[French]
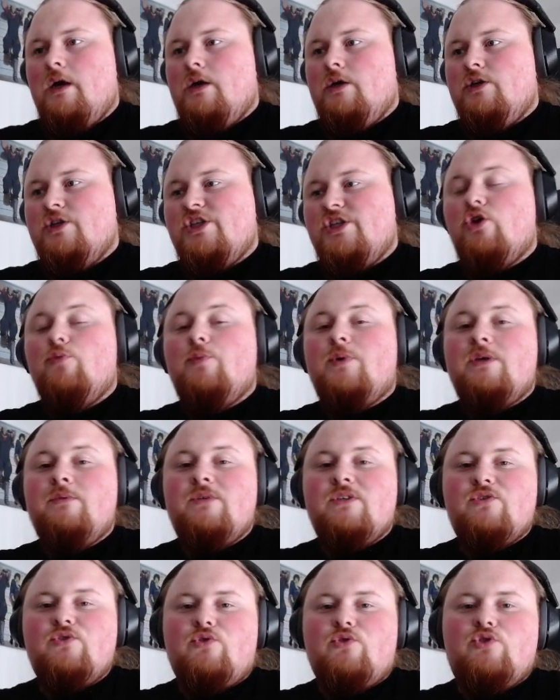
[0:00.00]
Euh, j'ai
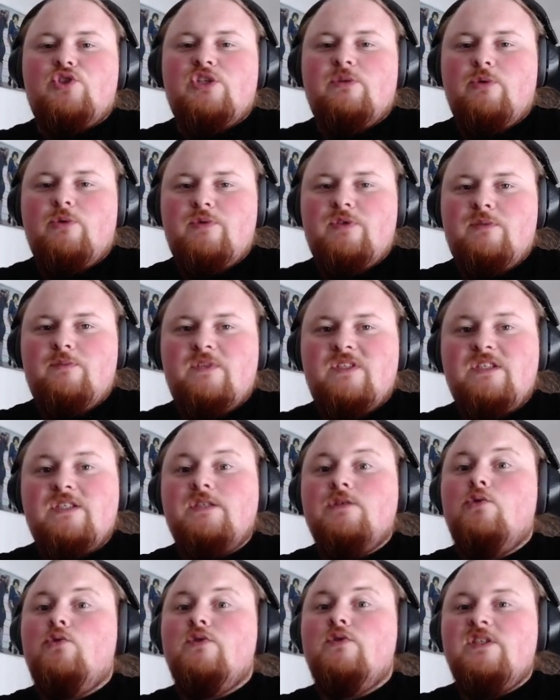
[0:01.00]
repris bien sûr le schéma optimisé,
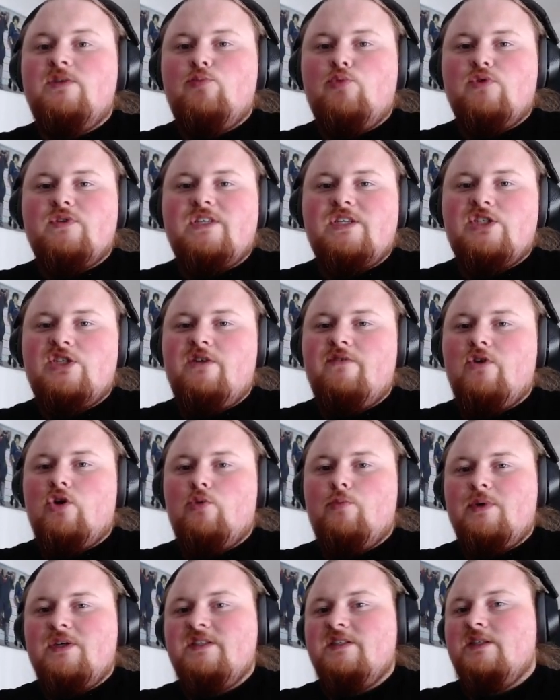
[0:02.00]
c'est aussi pour ça que je l'avais
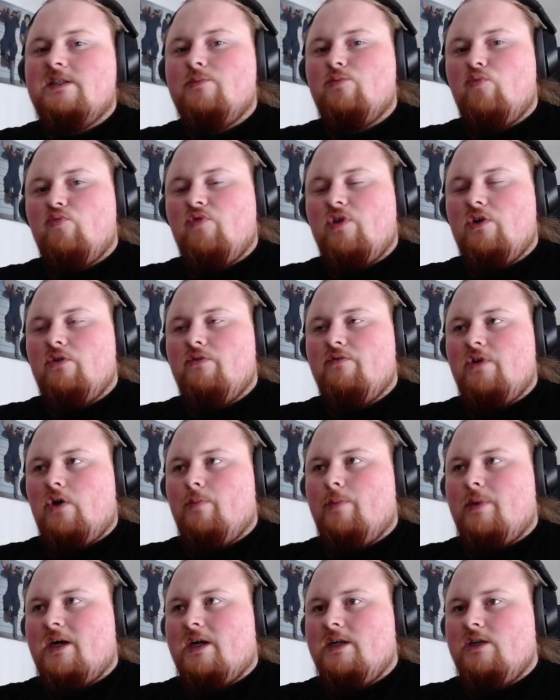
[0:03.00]
repris, c'était pour pouvoir le faire
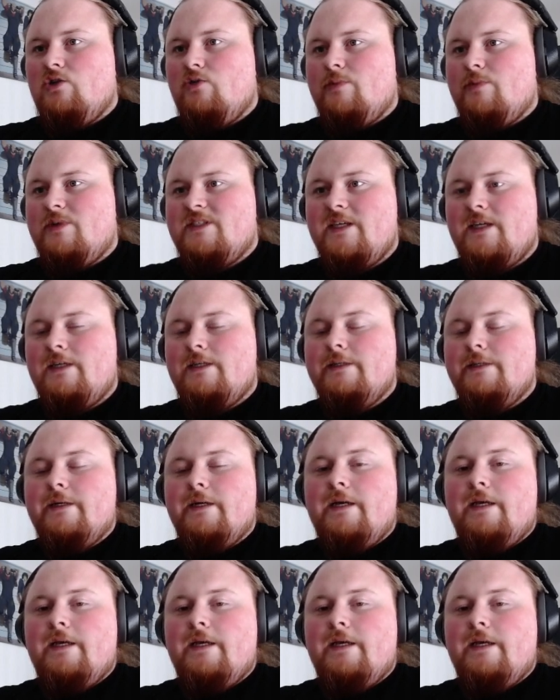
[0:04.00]
en parallèle de Maxel.